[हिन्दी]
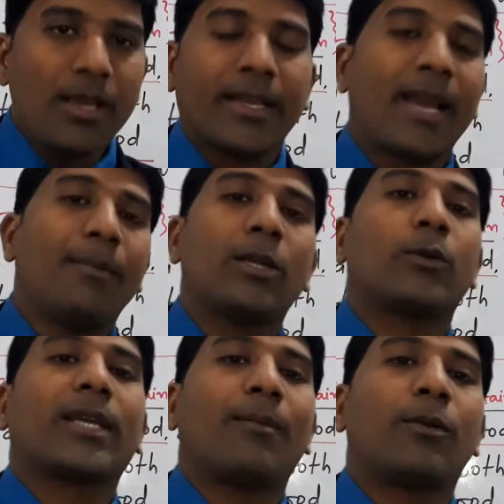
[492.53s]
कैमल को
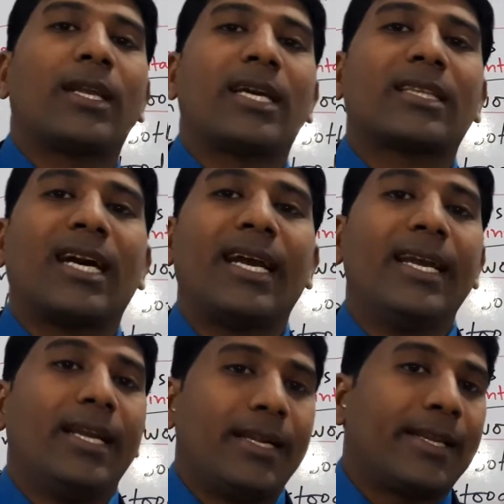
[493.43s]
क्या बोला जाता है
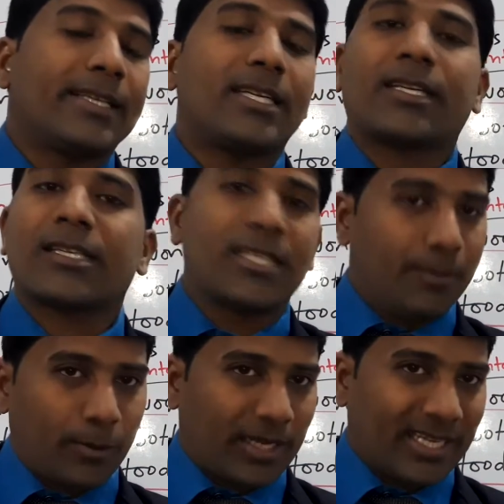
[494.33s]
डेजर्ट का सीप
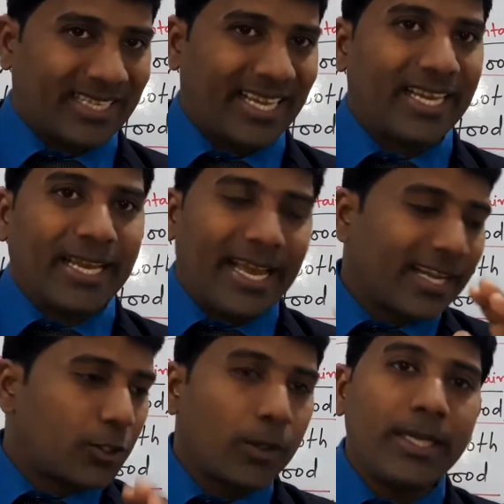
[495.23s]
बोला जाता है
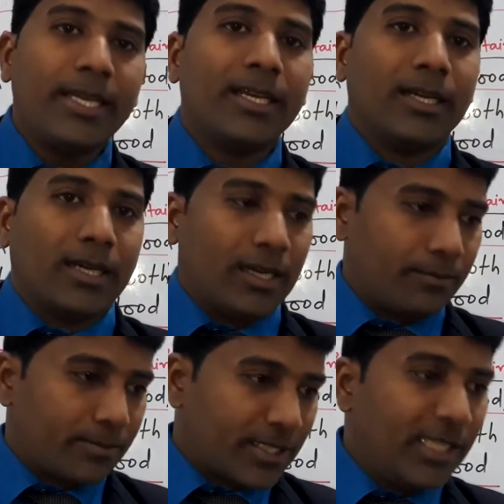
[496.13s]
एक्चुअली
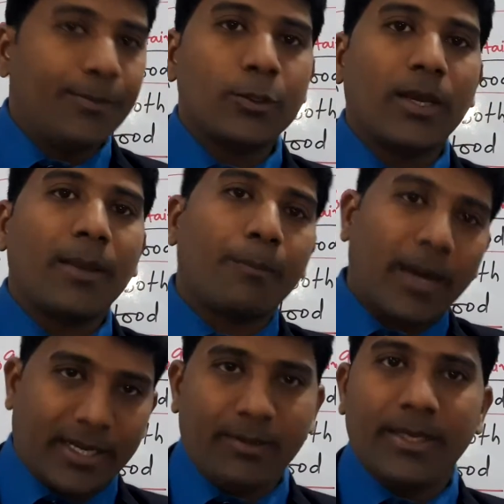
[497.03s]
सीप जो है
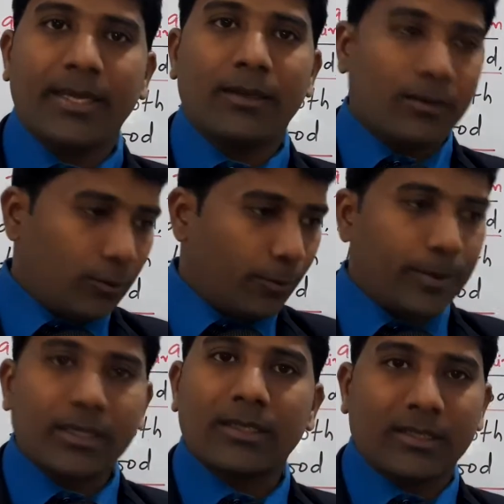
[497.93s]
पानी में
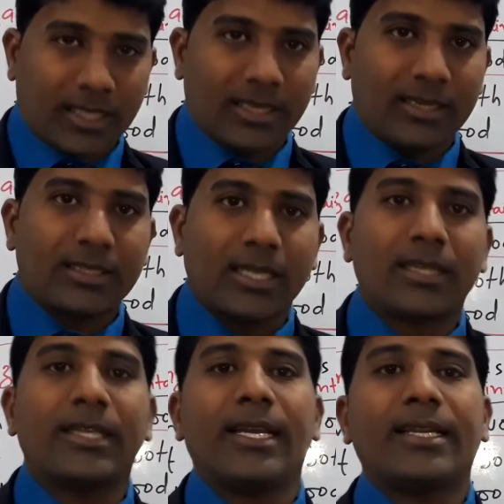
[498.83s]
ऊपर चल
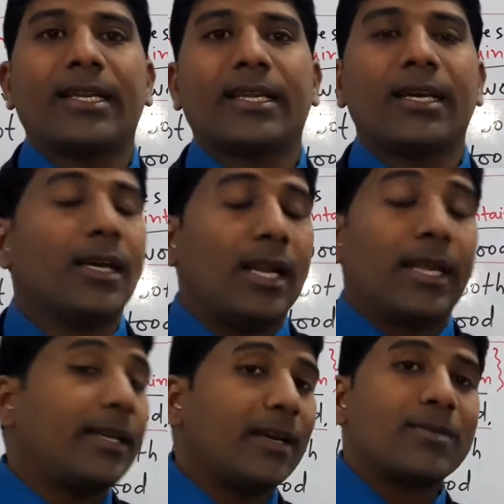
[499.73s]
चलती है ठीक है ना
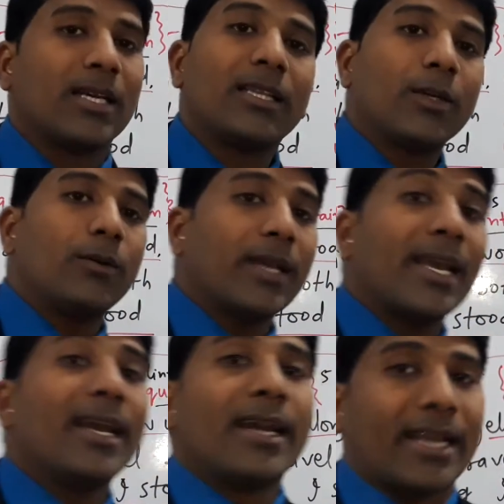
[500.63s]
लेकिन आप जानते होंगे
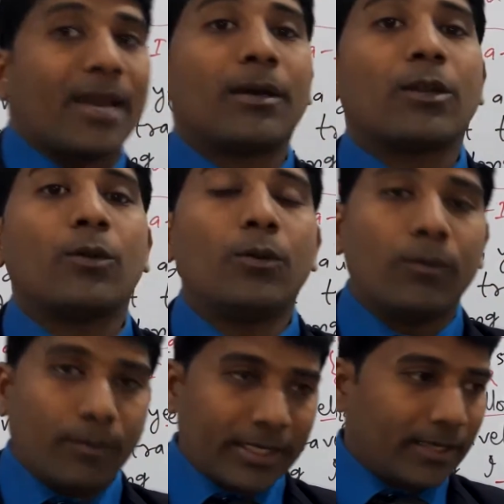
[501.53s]
कैमल
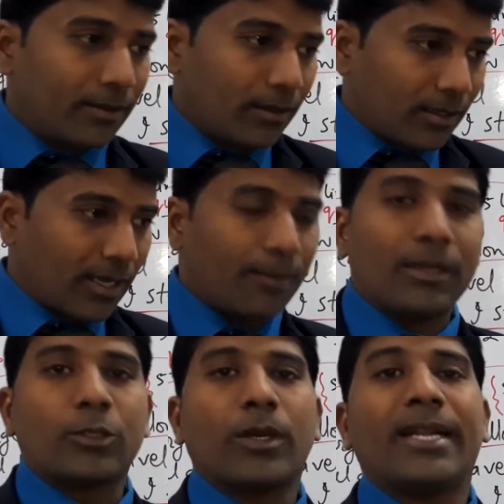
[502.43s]
मैंने
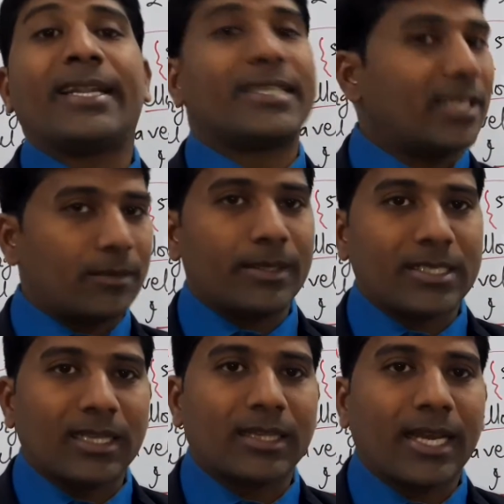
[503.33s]
कैमल जो है डेजर्ट में
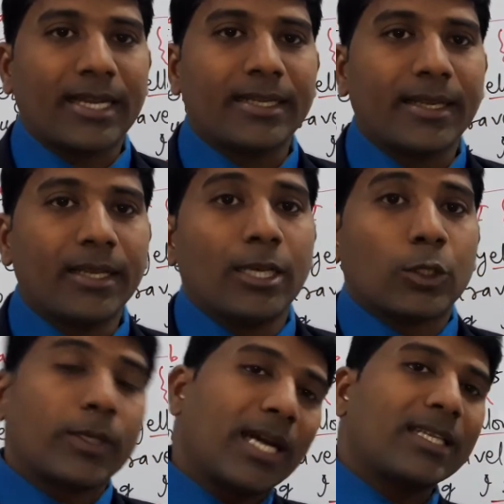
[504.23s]
चलता है ठीक है
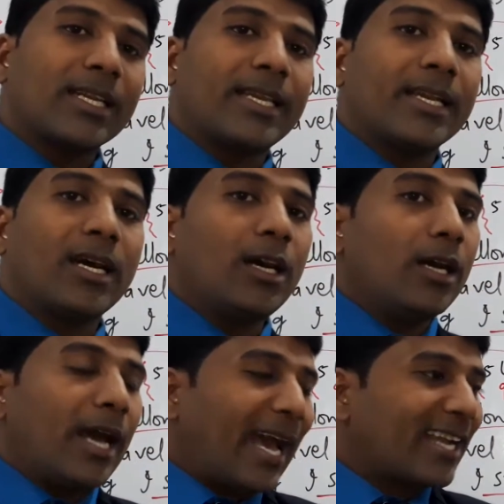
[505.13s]
तो याद रखिएगा
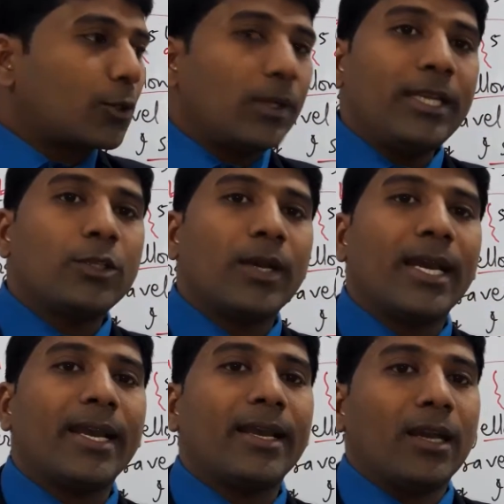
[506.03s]
एक्चुअली जो
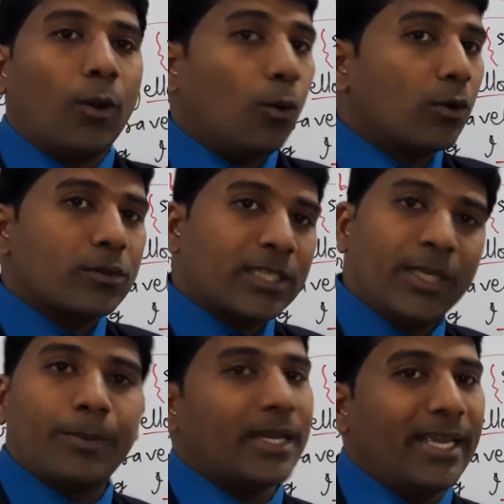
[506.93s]
है वो
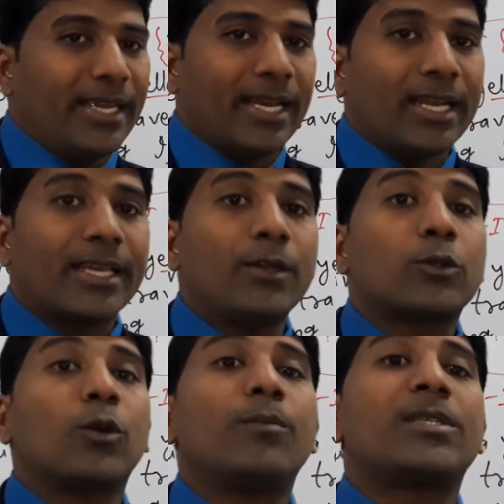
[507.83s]
सीप नहीं है लेकिन
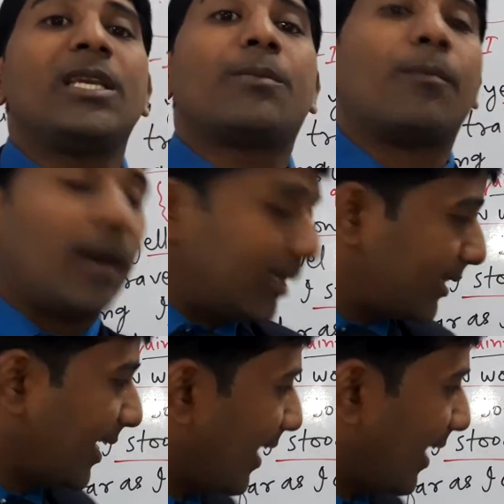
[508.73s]
इसको हम सीप मानते